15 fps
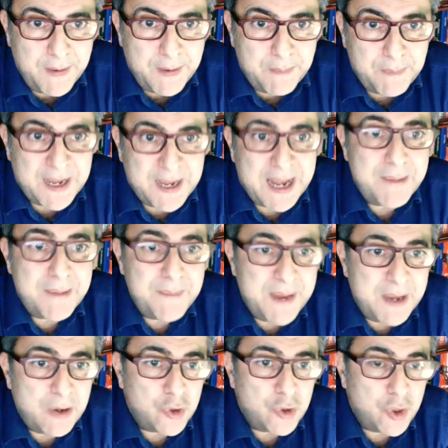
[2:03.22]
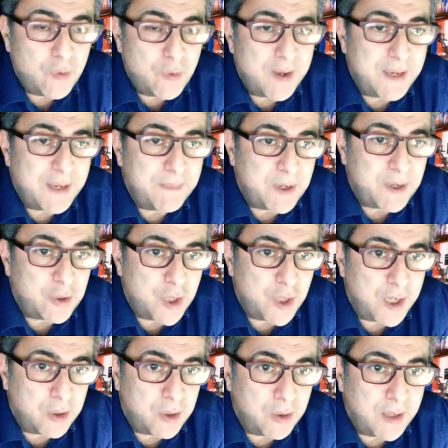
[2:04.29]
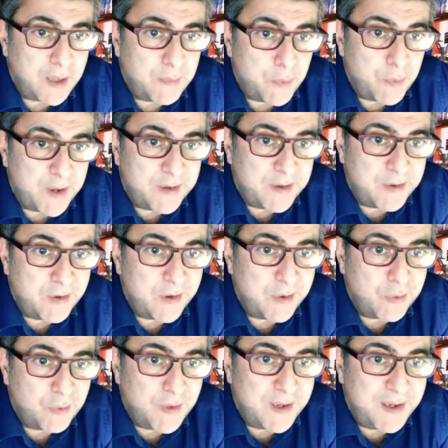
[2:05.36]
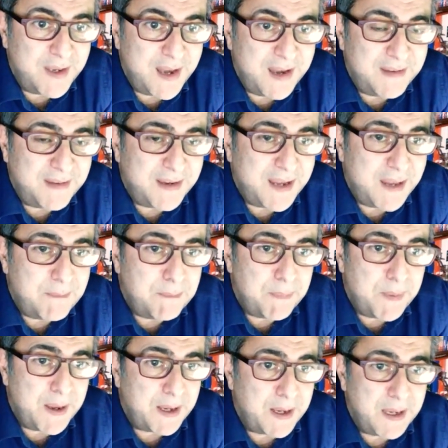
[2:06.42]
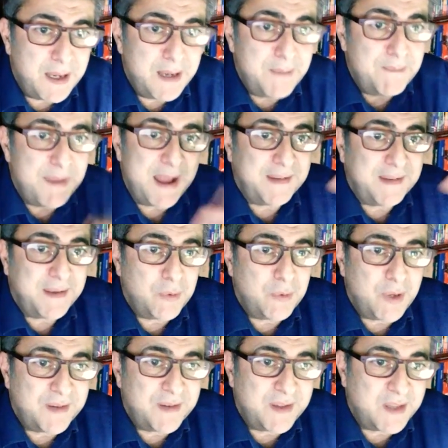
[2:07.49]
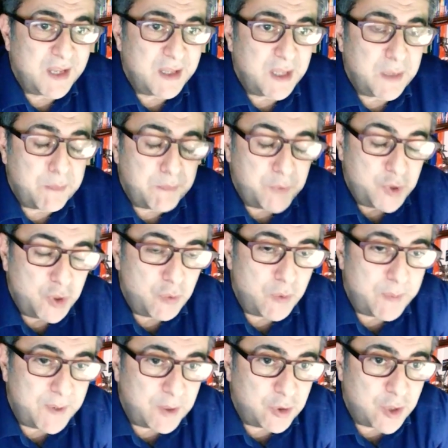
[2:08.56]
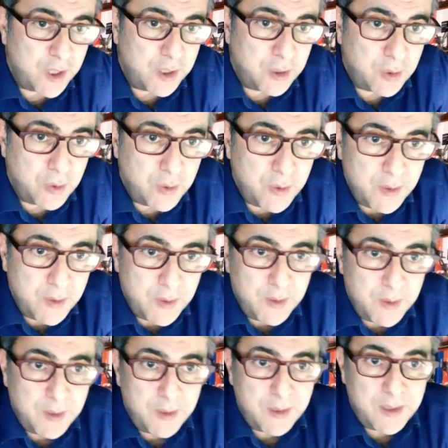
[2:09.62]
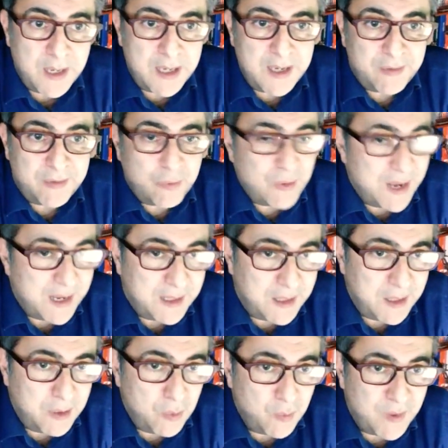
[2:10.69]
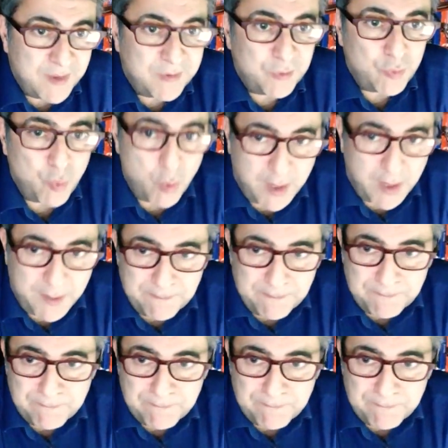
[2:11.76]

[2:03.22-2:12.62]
per almeno il 50% della popolazione studentesca e per il massimo del 75% degli studenti di una scuola.